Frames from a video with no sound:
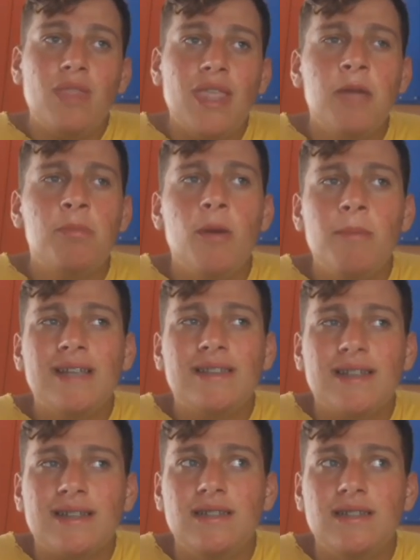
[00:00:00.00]
e può
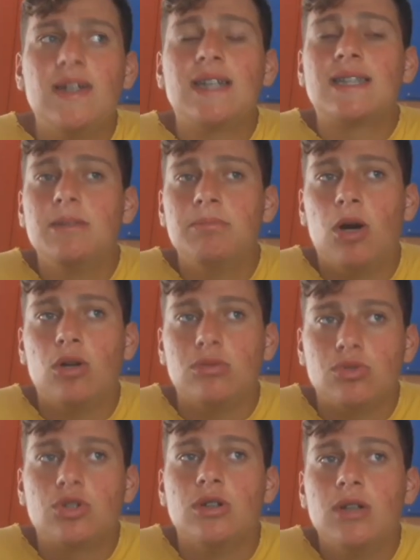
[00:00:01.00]
metterti diversi
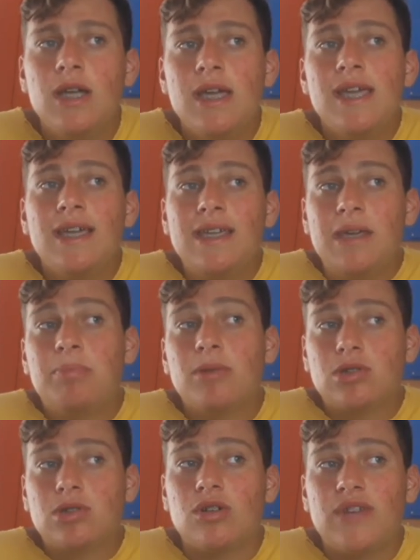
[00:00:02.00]
bonus che
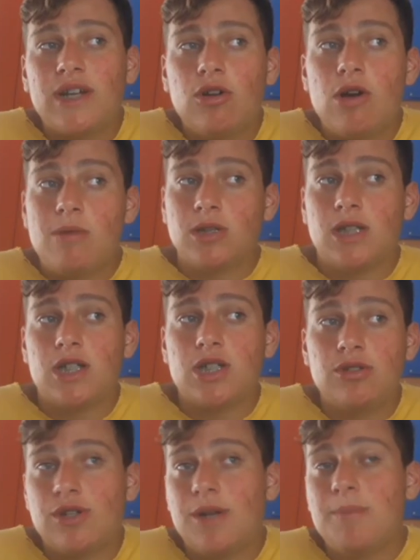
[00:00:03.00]
possono far comodo da
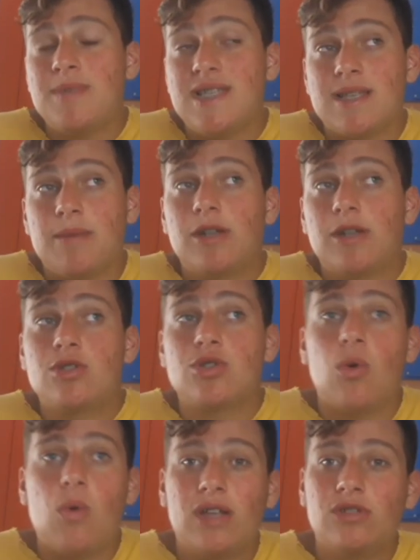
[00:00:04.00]
centrocampista ma non
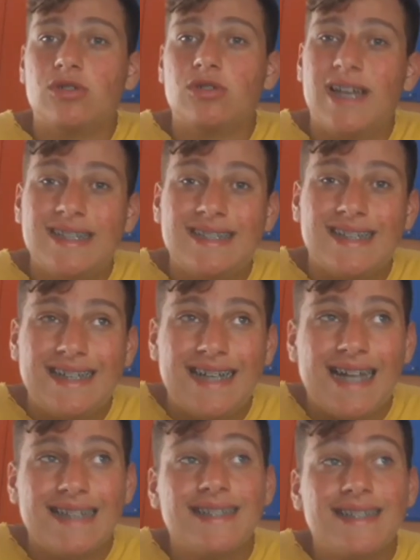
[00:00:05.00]
so quanto da
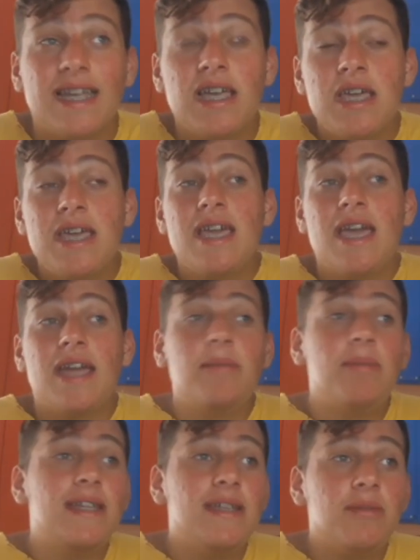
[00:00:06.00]
attaccante.
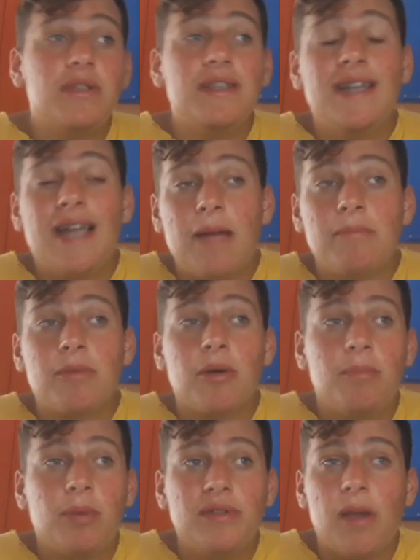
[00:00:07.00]
Ribéry quindi cambia
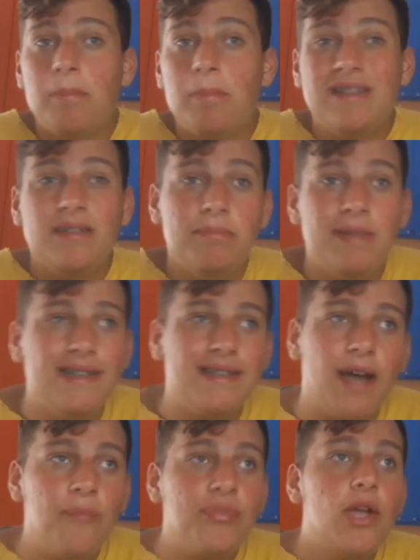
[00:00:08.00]
un po' di
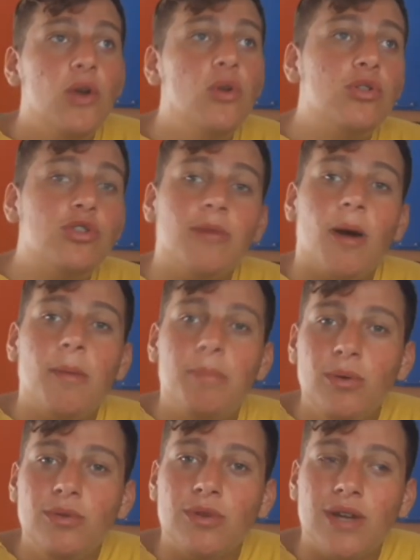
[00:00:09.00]
appetibilità. L'ultimo
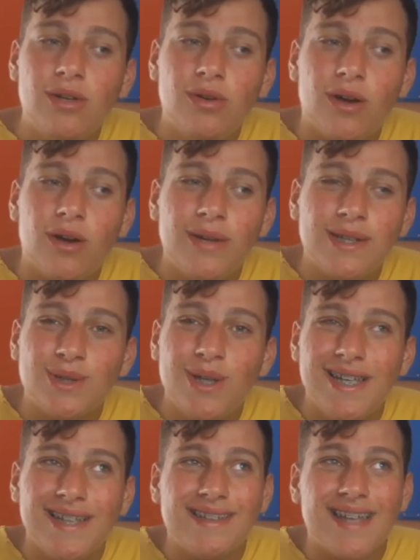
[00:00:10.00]
appunto è l'uomo a questo è
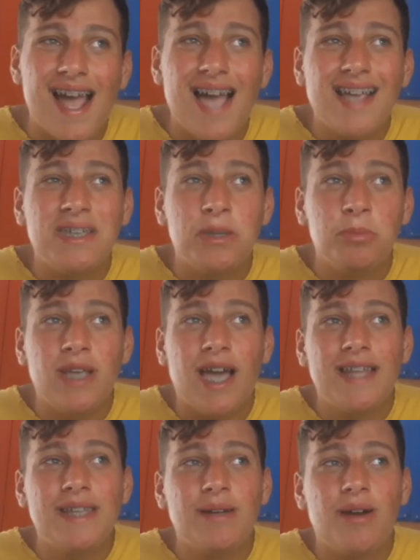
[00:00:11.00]
l'Inter, Hakimi,
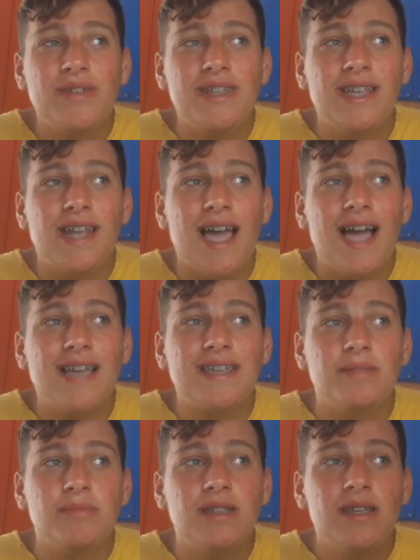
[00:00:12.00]
andiamo a vedere
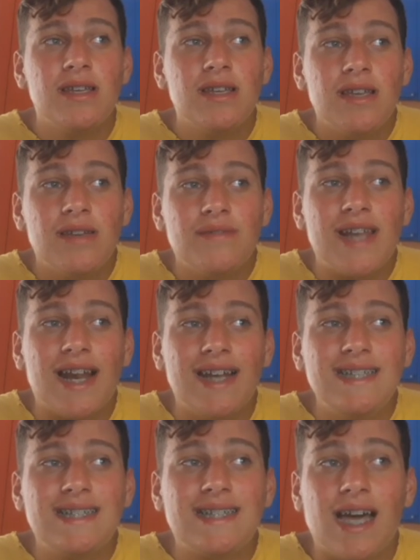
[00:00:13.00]
Hakimi verrà
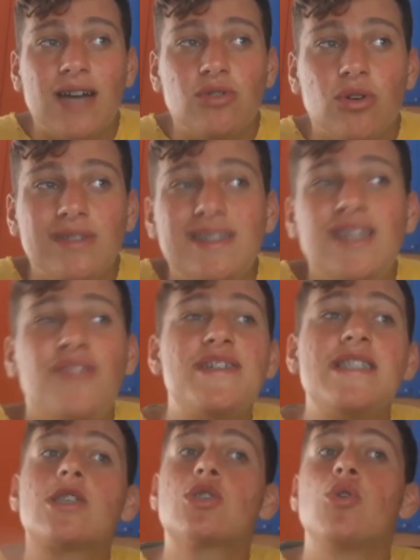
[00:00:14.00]
listato
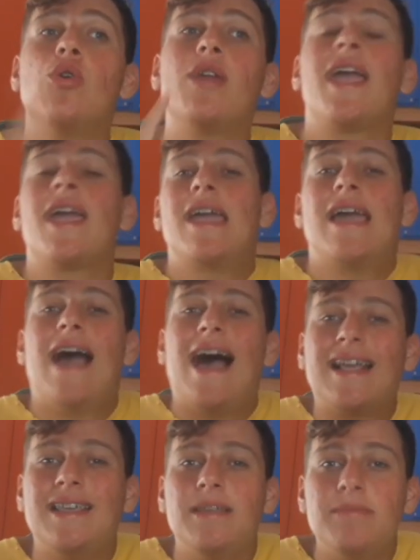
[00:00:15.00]
difensore.
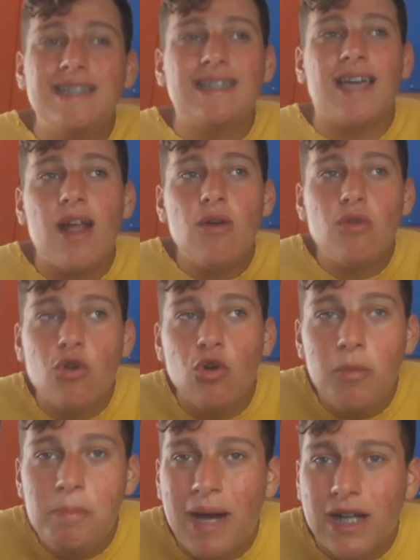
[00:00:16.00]
Hakimi sarà un
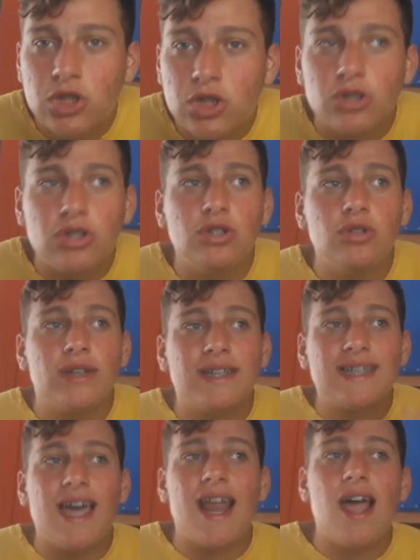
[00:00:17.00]
colpaccio,
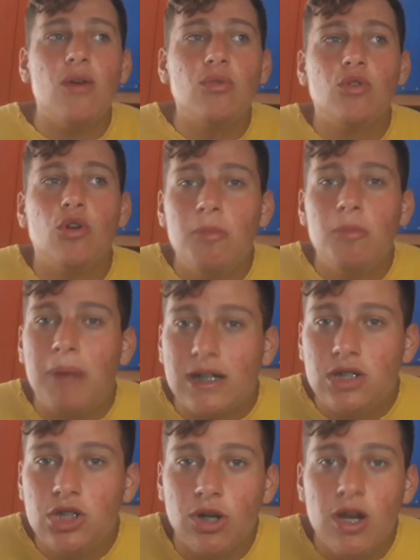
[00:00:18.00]
signore, sarà un
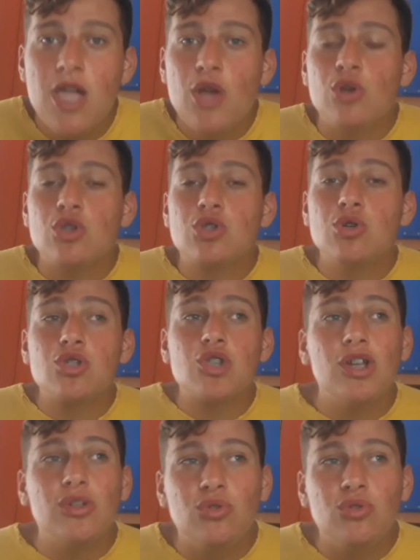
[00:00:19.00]
colpaccio. Lo
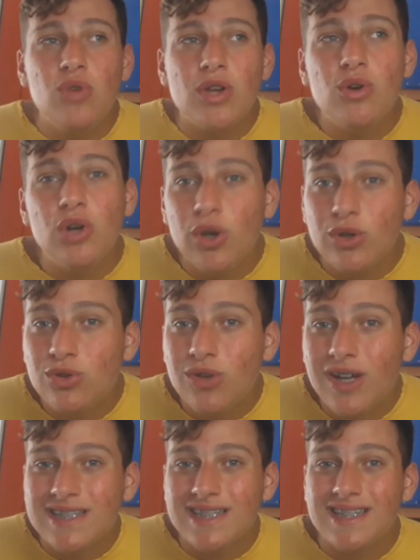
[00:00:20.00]
scorso anno 2 gol e
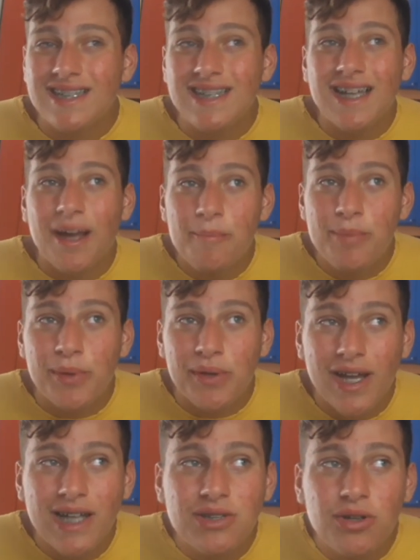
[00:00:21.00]
8 assist in
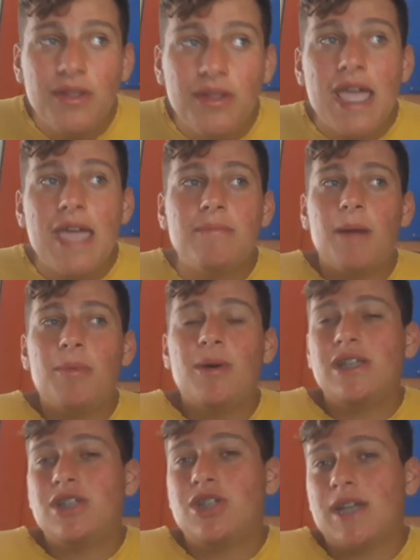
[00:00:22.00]
campionato, ma
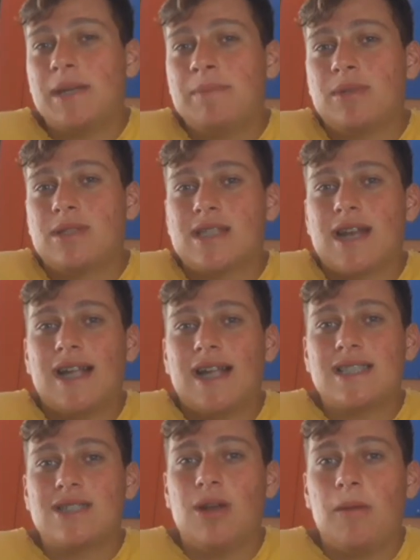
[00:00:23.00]
poi in Champions,
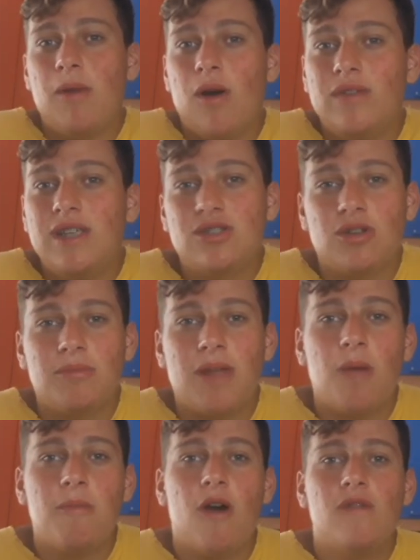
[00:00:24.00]
ragazzi, l'abbiamo visto, ma
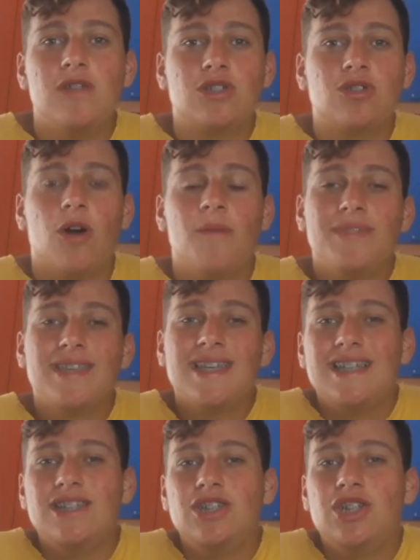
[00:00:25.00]
l'abbiamo visto
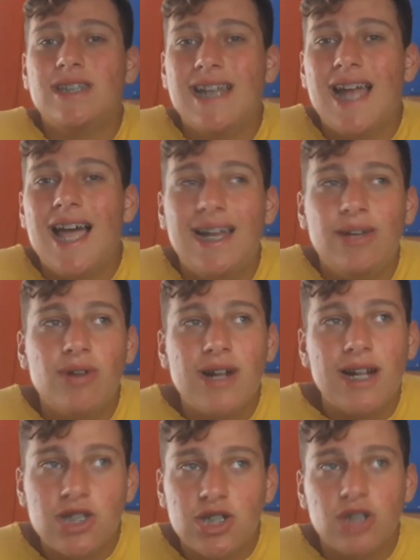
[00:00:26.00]
in generale, è un
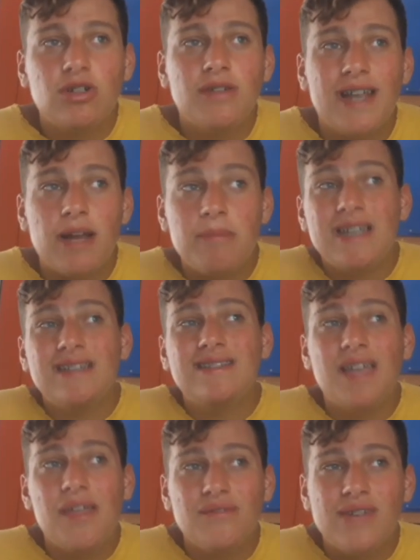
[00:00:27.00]
calciatore
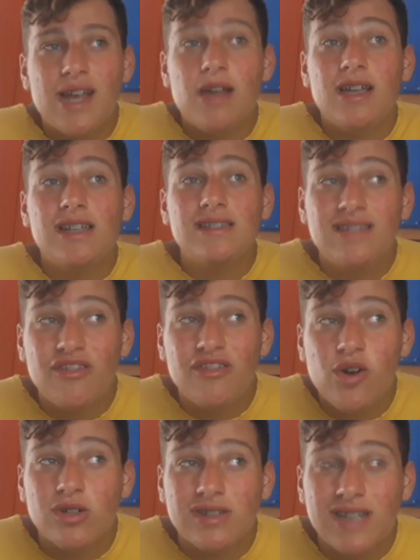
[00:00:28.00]
veramente, veramente
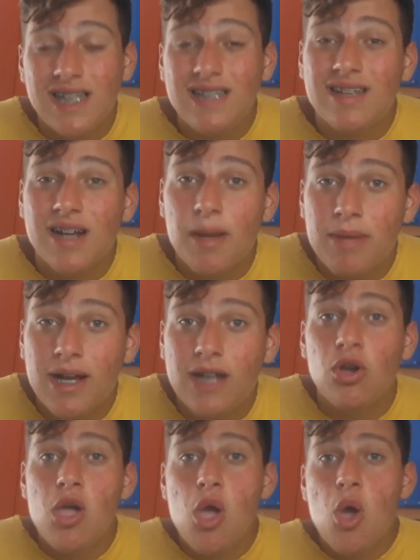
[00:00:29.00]
forte. L'Inter l'ha
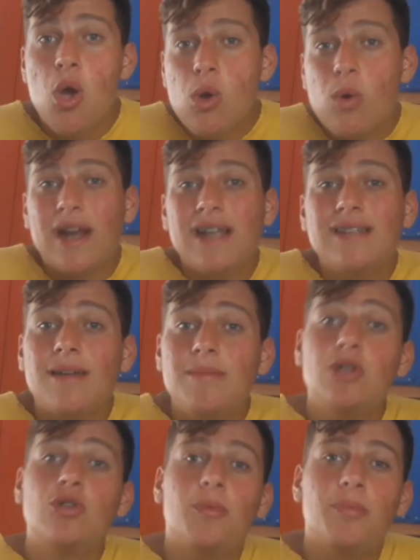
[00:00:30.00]
pagato 40
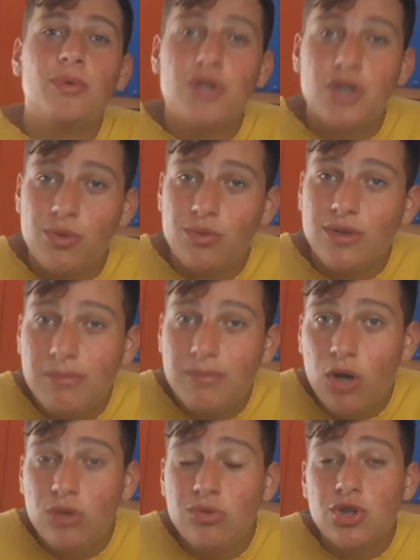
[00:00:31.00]
milioni più 5 di
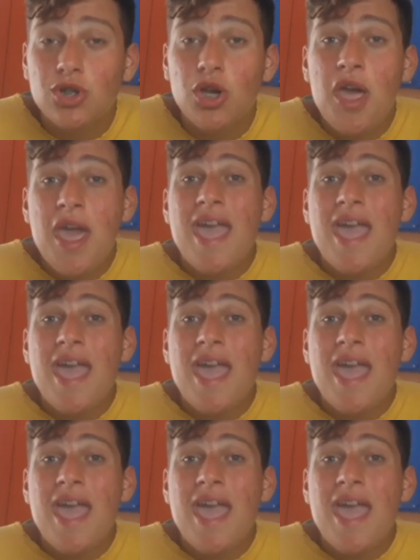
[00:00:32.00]
bonus.